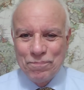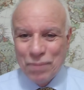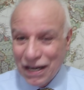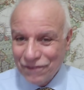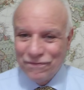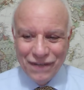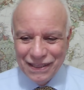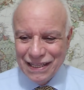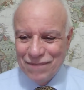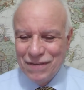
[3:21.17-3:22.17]

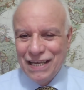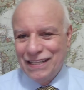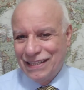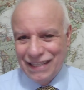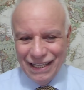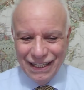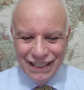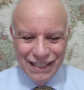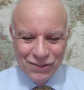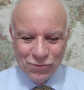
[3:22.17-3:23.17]
perfettamente
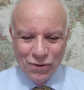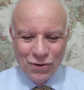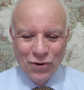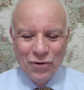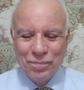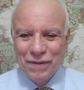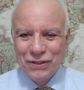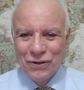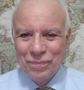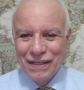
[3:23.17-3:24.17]
il suo
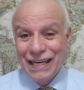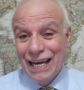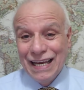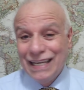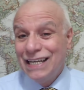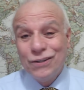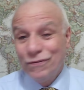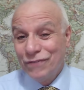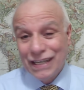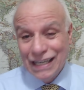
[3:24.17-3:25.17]
compito, perché il
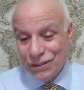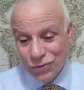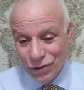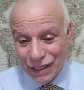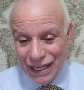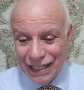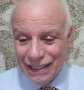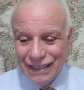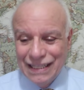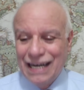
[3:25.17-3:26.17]
governatore
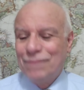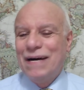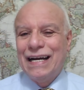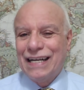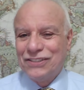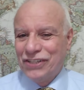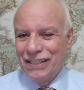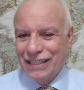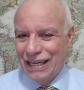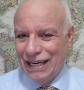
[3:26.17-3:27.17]
della banca
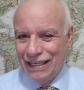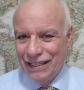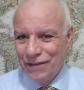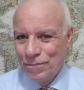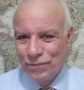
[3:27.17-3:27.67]
centrale